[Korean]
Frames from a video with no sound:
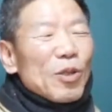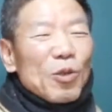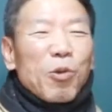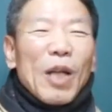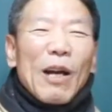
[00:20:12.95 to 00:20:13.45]

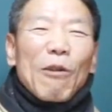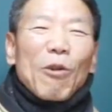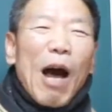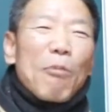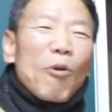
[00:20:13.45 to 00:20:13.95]
초나라로
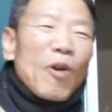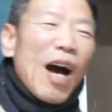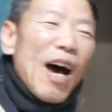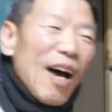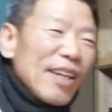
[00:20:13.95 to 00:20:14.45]

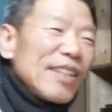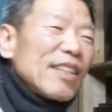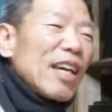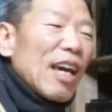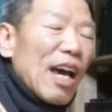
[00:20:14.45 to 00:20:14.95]
가볼까?
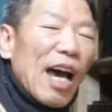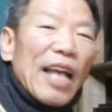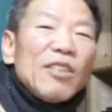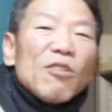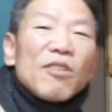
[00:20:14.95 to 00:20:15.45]
이렇게
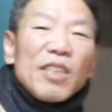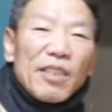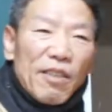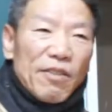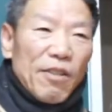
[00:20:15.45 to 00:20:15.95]
한 적은
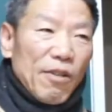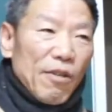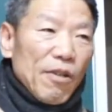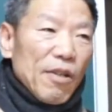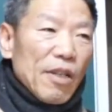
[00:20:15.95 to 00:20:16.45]
있었어요.
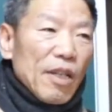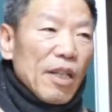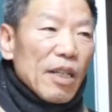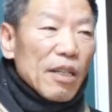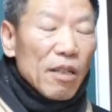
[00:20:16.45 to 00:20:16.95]

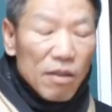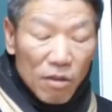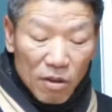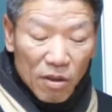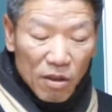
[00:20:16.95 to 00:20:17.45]
그,
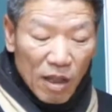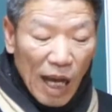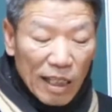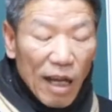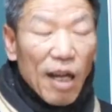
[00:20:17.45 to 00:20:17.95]
이제 그,
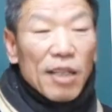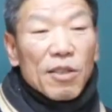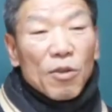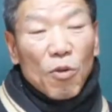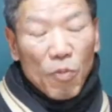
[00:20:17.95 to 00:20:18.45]
가다가
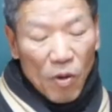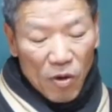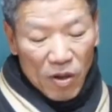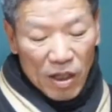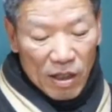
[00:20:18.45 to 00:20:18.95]
이제 또
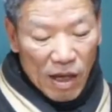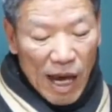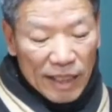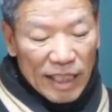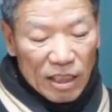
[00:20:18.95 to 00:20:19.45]
뭐, 그,
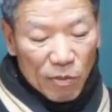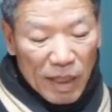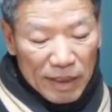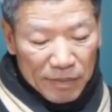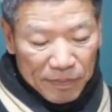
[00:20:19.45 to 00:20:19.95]
안
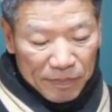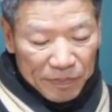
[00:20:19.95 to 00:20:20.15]
됐지만은,